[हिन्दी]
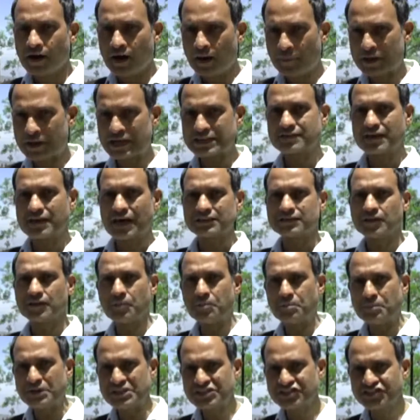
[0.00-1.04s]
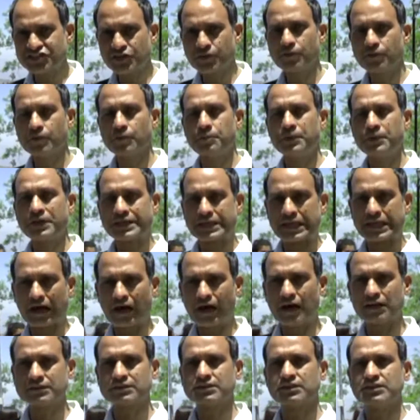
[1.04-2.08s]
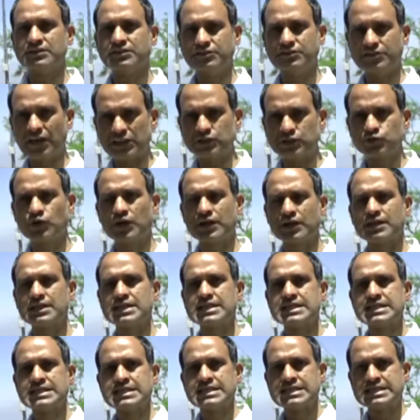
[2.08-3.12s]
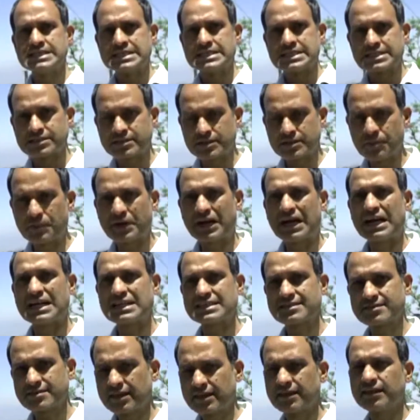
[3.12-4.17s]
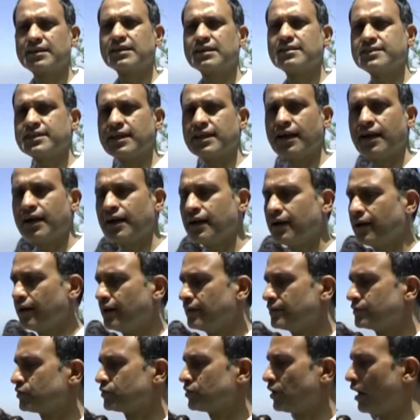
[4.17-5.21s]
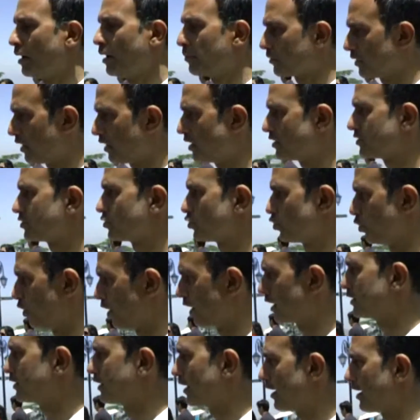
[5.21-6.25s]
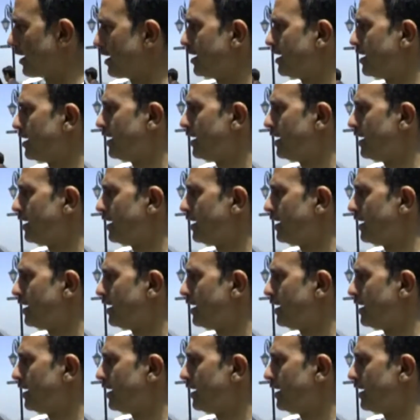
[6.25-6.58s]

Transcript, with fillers: हमारे साथ विश्व विख्यात जादूगर सम्राट शंकर जी हैं आपका स्वागत है